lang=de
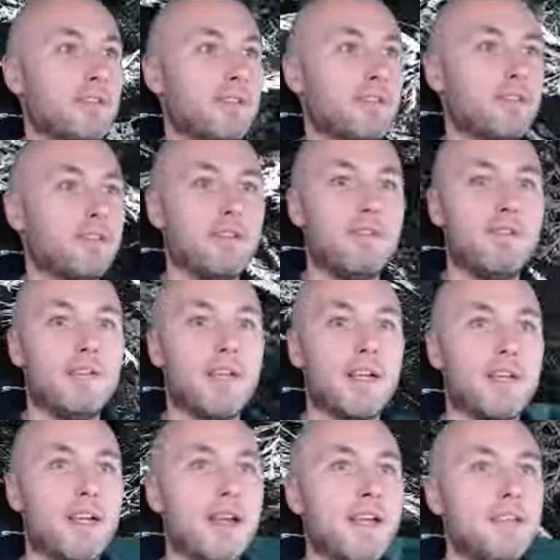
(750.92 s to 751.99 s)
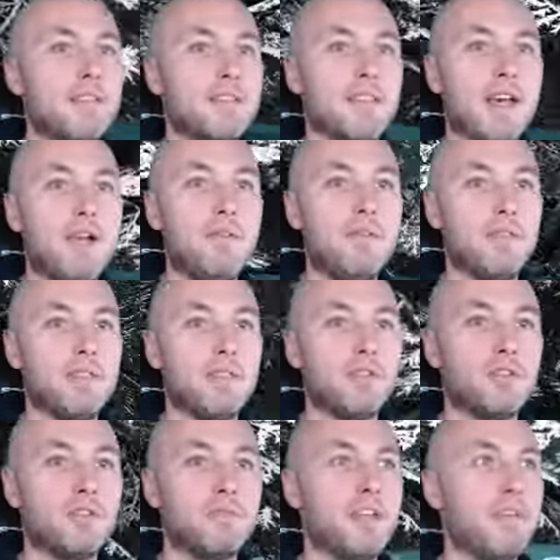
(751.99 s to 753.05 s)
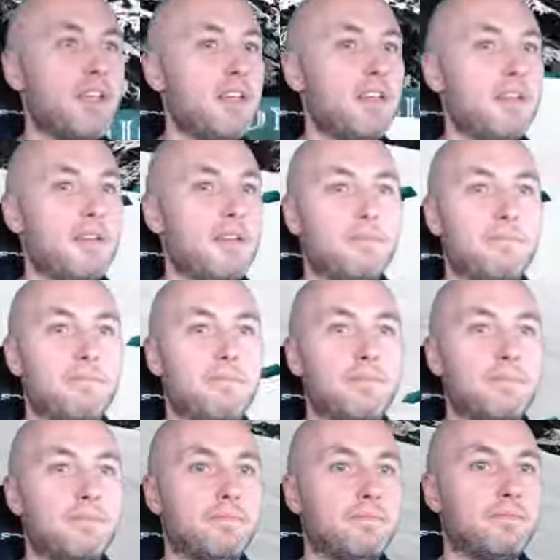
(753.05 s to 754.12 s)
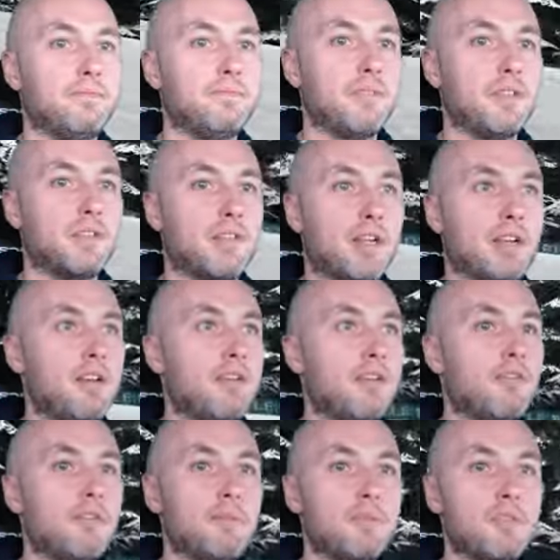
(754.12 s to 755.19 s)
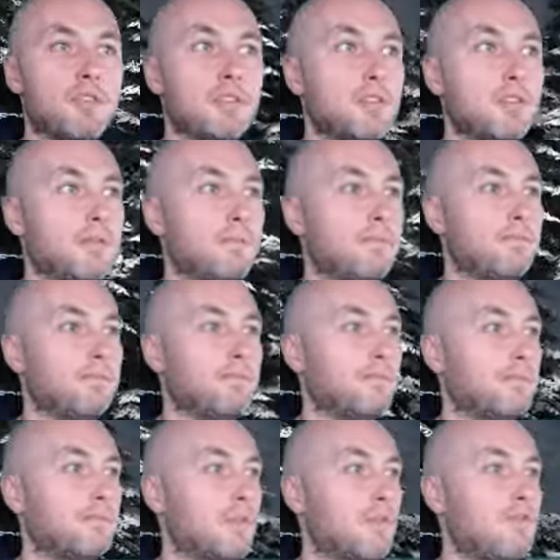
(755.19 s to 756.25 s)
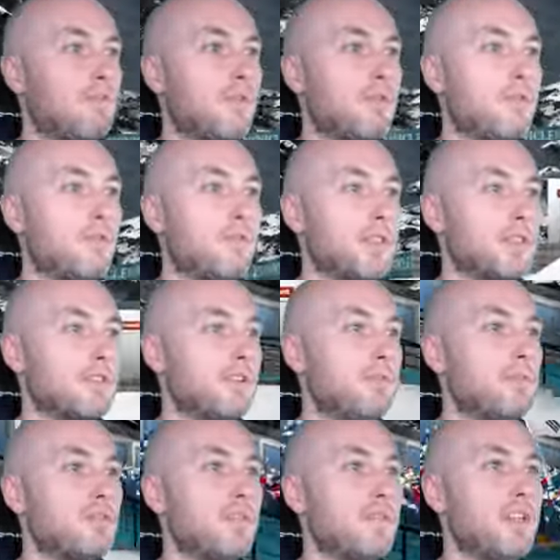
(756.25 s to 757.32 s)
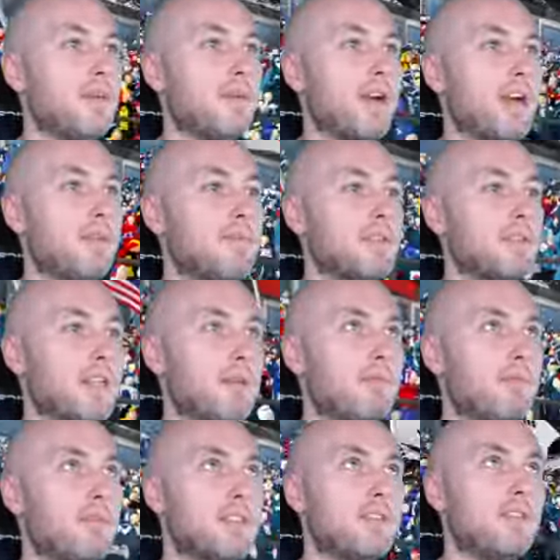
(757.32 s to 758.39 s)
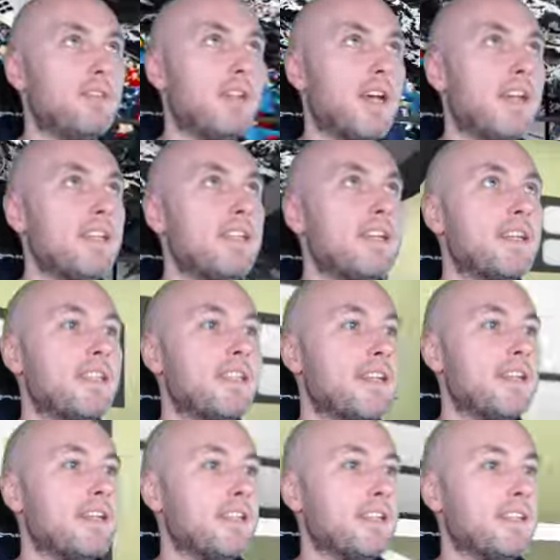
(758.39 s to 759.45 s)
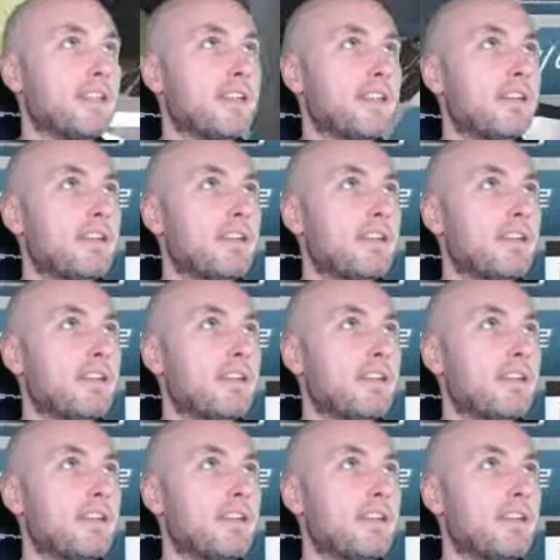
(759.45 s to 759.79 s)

So, Lagreit ist da und ist auch schon wieder weg. Jacquelin kommt. Oh, oh, oh, jetzt kommen die Schweden aber ran mit Samuelsson. Eieieiei.